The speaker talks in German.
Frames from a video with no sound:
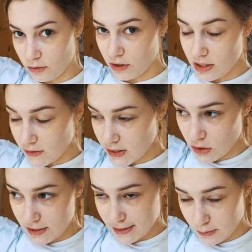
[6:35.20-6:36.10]
Und wenn es was
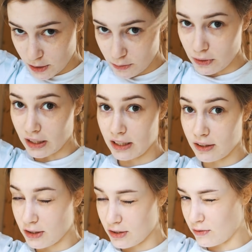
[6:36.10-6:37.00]
Neues gibt,
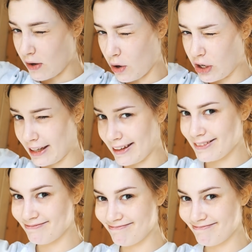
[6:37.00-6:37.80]
berichtet es für euch.